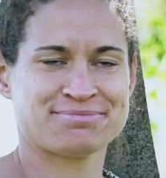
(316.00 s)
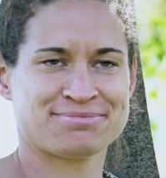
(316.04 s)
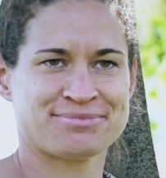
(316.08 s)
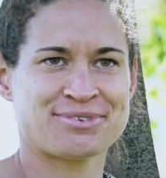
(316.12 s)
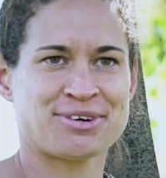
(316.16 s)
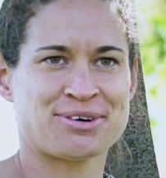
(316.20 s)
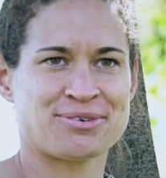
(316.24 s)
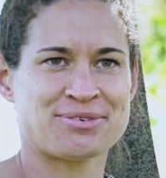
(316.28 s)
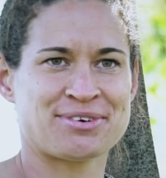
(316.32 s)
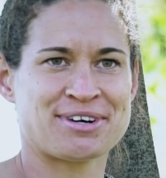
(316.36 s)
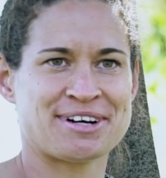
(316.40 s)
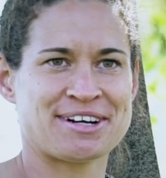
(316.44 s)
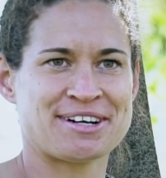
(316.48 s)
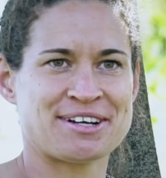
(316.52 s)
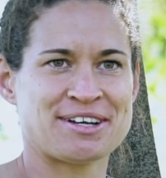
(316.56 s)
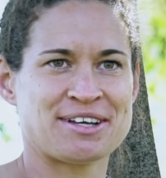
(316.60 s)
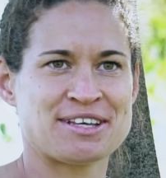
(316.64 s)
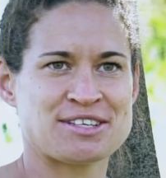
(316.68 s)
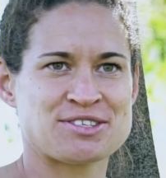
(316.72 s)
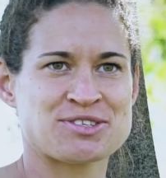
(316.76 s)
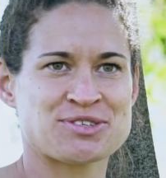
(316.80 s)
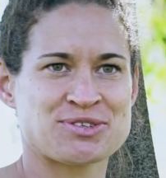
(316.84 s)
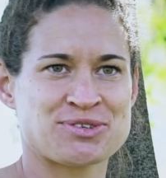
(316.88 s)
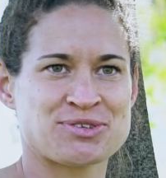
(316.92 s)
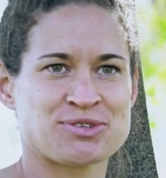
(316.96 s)
aber
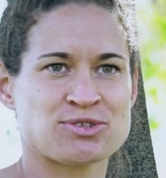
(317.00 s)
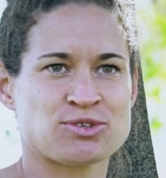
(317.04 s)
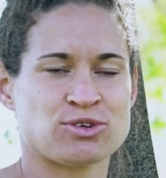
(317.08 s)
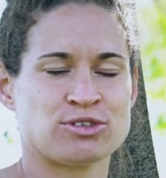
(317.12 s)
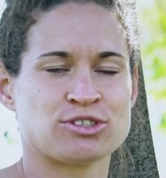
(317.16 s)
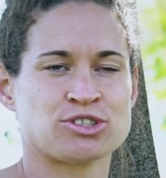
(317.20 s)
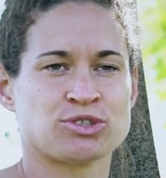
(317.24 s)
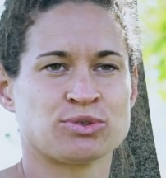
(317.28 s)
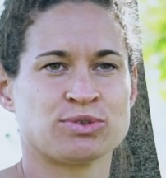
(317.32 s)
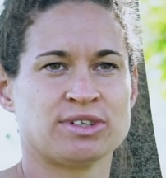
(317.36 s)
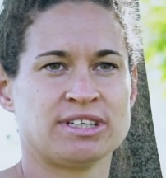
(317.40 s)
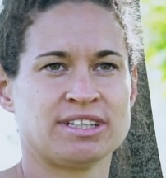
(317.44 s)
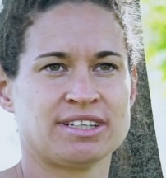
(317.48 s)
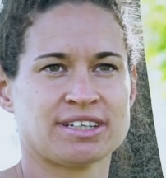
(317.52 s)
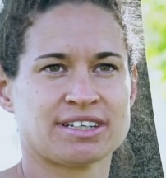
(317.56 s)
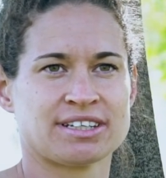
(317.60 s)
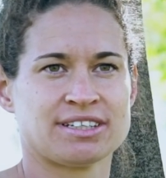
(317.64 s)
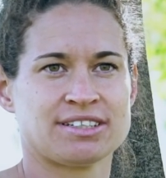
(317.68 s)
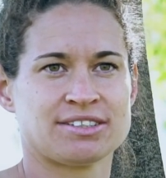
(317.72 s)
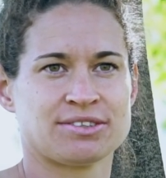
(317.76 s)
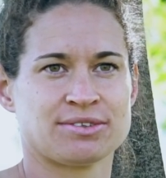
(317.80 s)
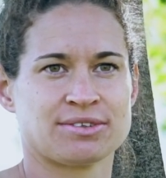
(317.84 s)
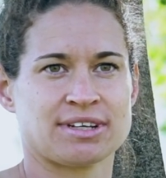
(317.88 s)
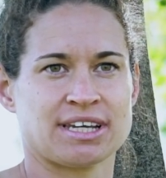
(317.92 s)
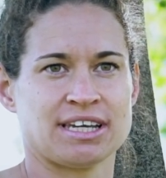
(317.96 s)
es soll schon in die
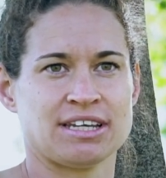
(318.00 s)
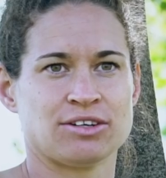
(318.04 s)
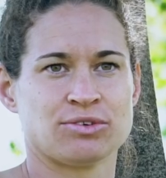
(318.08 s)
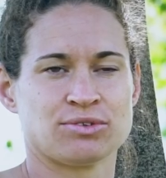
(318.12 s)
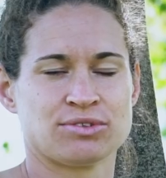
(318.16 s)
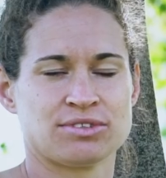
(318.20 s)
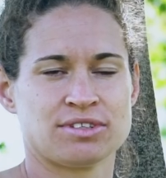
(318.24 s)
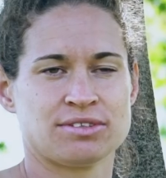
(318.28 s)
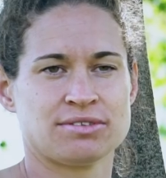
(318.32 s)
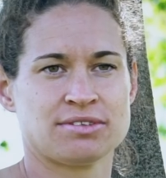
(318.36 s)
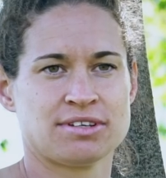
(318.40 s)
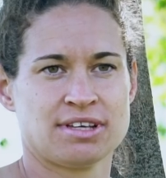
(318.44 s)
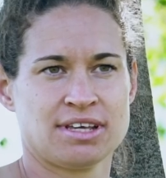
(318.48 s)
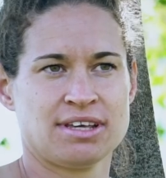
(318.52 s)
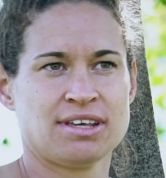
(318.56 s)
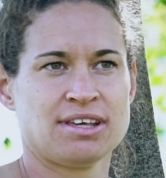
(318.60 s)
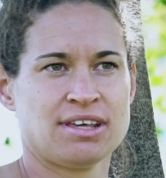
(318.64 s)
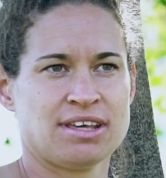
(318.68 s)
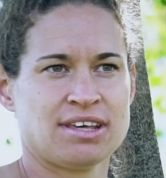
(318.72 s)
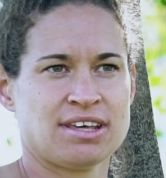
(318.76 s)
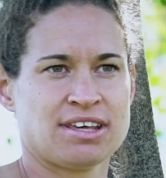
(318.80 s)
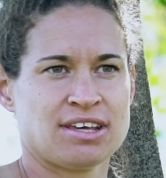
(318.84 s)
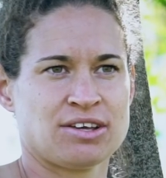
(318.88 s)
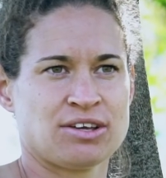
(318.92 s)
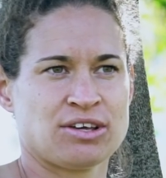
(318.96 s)
Richtung gehen. Und ich
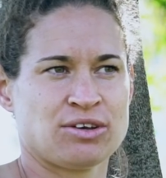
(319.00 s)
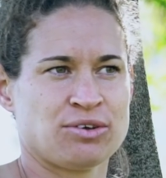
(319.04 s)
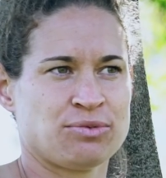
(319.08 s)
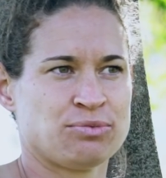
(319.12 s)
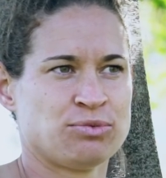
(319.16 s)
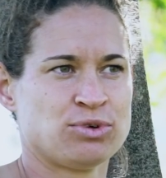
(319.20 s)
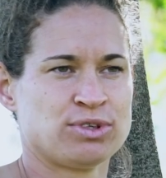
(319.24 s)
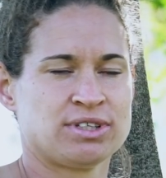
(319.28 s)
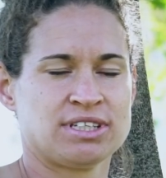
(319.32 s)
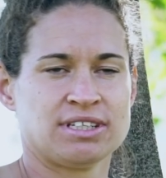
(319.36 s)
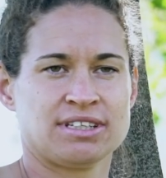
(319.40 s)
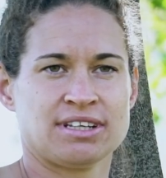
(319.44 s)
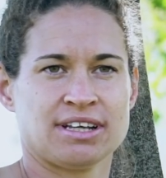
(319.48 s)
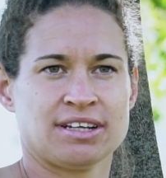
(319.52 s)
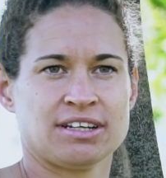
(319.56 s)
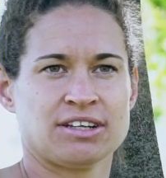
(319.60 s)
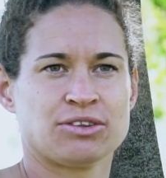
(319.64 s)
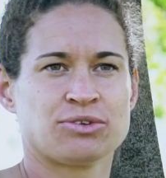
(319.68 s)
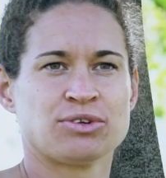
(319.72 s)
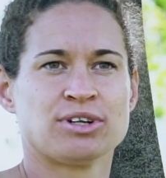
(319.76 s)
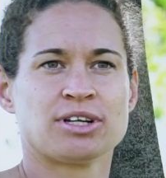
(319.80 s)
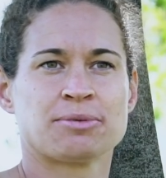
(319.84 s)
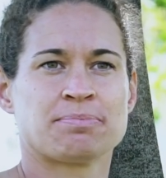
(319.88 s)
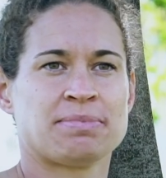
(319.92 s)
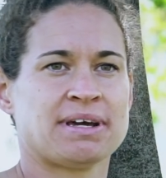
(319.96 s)
würde die dann
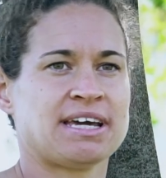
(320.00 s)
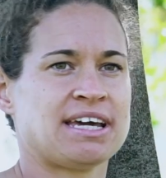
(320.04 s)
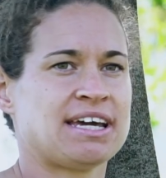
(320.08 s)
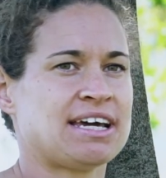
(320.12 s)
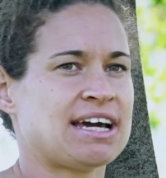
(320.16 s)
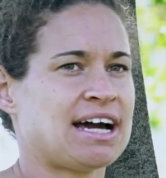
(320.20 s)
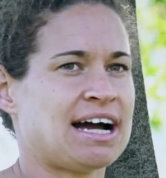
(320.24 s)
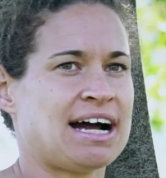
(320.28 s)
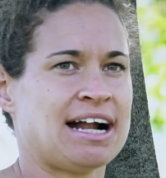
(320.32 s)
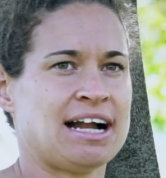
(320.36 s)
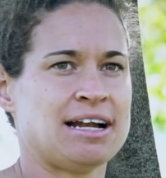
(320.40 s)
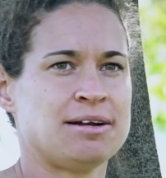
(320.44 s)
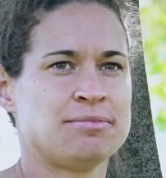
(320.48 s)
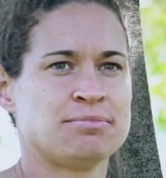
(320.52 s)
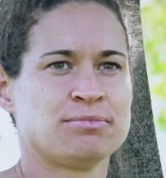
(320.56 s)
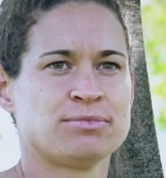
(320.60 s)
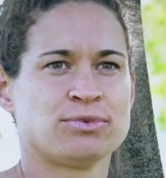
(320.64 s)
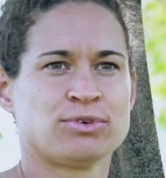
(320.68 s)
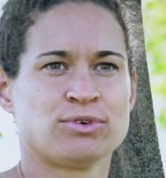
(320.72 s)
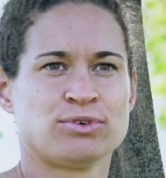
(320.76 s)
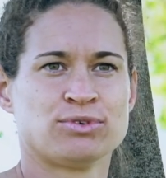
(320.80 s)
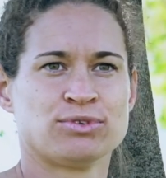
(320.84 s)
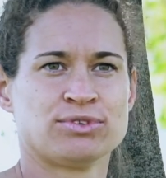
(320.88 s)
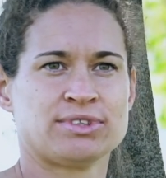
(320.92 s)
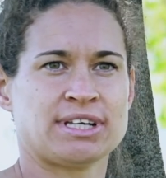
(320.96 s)
natürlich bei allem
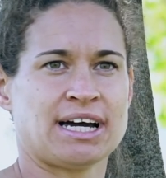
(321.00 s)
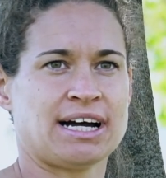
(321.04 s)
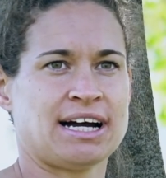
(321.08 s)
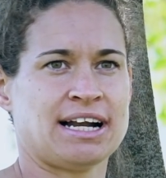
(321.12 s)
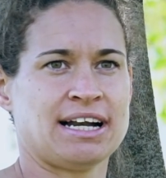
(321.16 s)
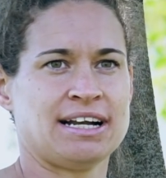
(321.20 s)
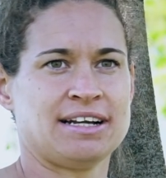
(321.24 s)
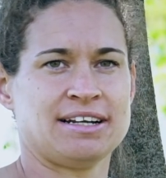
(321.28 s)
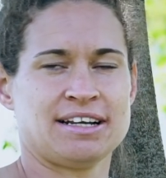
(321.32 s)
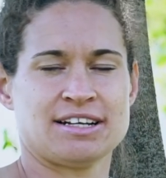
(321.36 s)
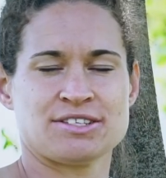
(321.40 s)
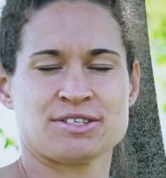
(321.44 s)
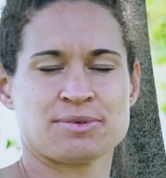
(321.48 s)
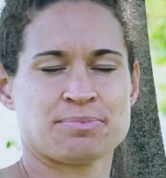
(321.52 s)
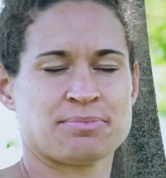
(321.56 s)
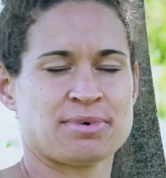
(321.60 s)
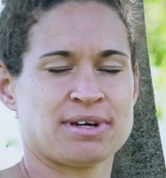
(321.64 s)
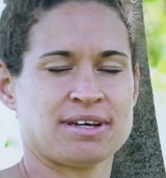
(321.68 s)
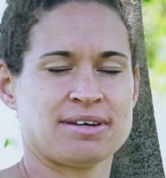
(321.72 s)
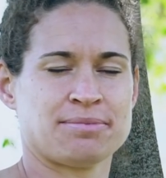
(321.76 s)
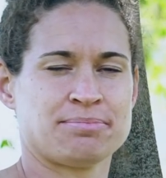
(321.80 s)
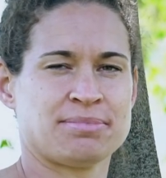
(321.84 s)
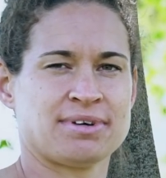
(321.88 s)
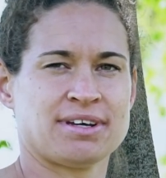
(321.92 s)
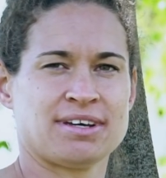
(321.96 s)
und all, also
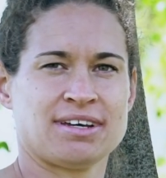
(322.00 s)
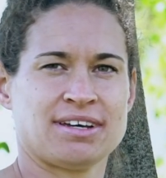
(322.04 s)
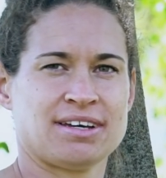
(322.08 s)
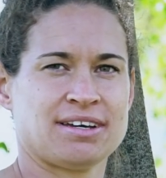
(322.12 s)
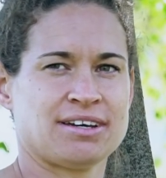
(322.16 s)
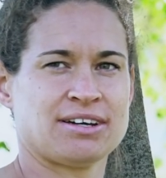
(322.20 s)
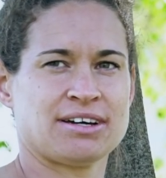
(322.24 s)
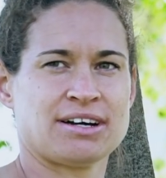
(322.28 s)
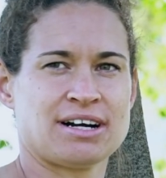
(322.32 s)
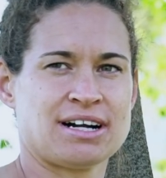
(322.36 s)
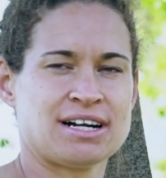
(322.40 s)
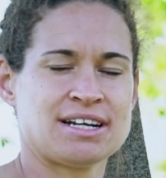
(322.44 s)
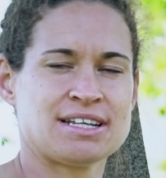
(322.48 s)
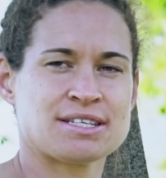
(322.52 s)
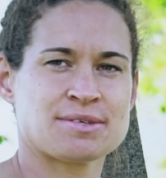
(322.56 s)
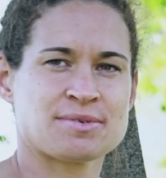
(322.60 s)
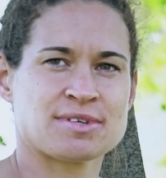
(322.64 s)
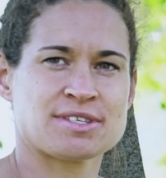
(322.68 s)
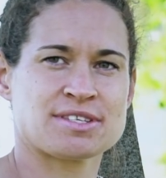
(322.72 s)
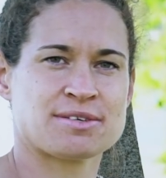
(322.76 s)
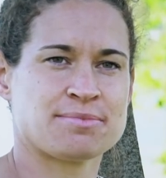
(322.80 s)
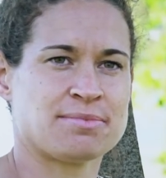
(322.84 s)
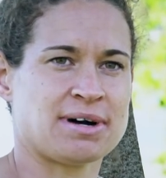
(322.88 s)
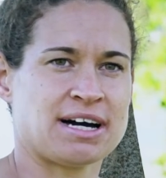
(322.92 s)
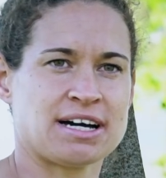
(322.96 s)
bei, bei alles,
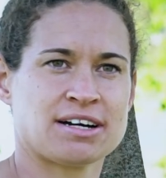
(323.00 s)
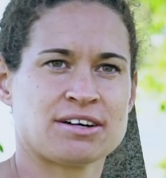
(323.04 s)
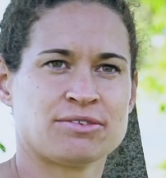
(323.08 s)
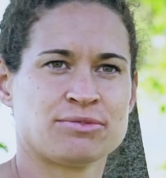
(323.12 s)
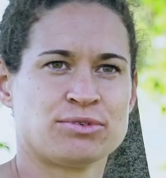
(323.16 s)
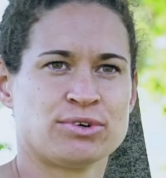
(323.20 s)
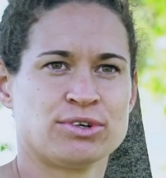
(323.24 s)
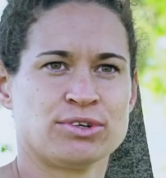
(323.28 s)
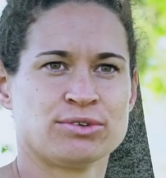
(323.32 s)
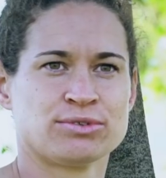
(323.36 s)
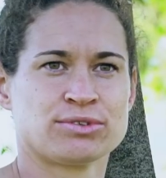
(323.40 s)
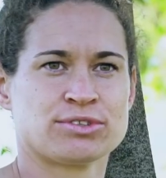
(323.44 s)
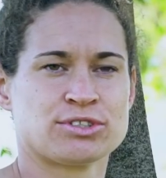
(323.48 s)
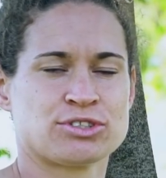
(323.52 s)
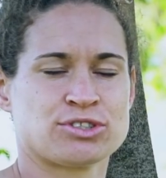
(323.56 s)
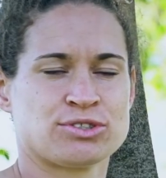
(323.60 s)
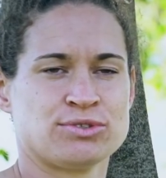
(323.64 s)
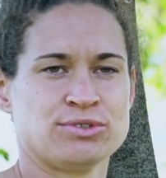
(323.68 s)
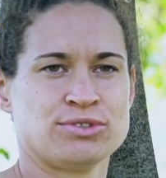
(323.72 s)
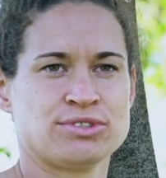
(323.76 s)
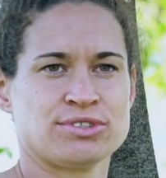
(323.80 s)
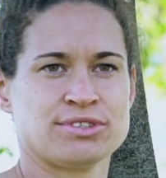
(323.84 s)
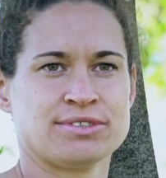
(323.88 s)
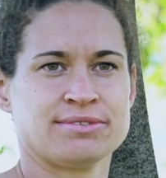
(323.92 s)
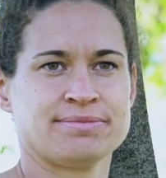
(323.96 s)
was sie machen wollen,
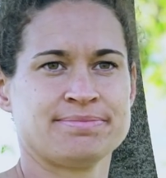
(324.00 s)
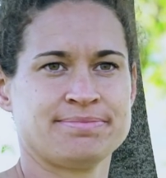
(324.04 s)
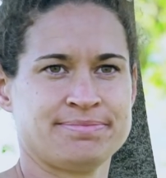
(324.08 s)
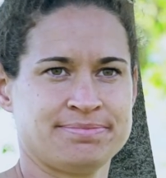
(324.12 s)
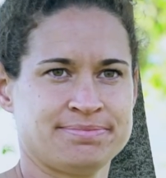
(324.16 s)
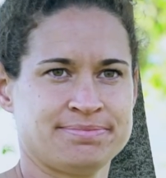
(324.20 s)
unterstützen.